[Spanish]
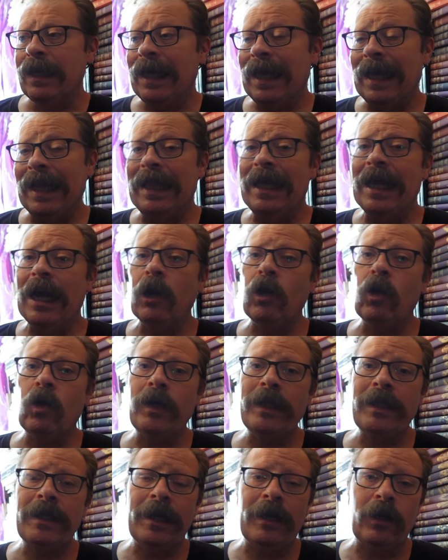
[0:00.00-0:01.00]
El
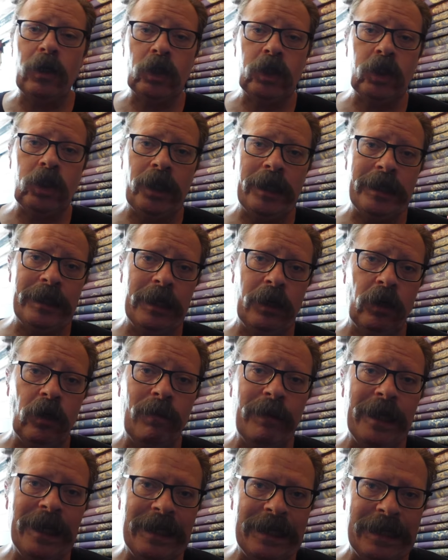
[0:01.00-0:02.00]
diálogo entre los, entre
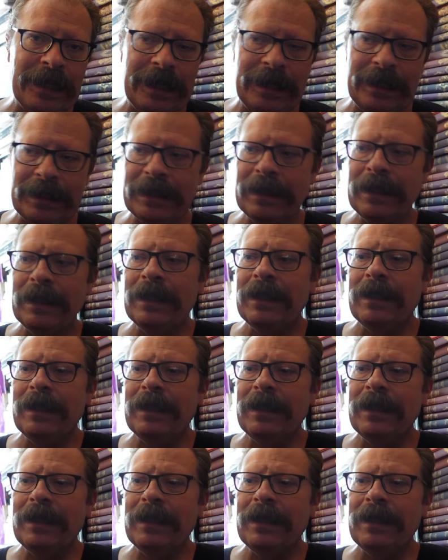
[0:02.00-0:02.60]
los militares,